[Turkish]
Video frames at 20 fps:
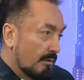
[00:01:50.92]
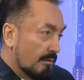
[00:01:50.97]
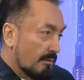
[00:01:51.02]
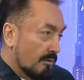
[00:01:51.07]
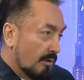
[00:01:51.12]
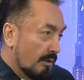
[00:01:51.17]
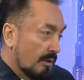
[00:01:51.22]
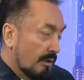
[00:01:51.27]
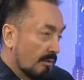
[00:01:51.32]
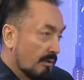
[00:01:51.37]

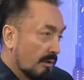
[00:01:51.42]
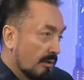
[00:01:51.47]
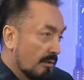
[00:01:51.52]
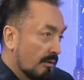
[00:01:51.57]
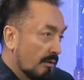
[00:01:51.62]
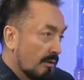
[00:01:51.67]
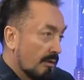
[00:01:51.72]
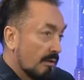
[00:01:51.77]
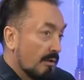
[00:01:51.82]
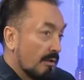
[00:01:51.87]
çıkacak,
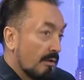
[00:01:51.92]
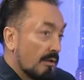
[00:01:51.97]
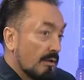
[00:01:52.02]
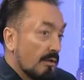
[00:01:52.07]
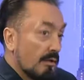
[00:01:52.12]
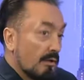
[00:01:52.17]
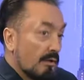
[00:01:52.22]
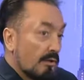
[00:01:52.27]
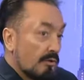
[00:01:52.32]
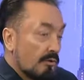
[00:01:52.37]

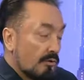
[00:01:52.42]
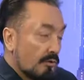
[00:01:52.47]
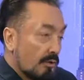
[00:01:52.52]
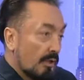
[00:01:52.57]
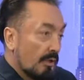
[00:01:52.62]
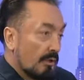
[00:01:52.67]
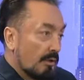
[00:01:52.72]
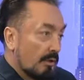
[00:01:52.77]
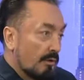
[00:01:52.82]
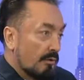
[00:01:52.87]

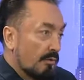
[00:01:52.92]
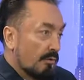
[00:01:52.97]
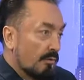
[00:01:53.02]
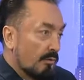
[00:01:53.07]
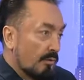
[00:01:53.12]
şeytanı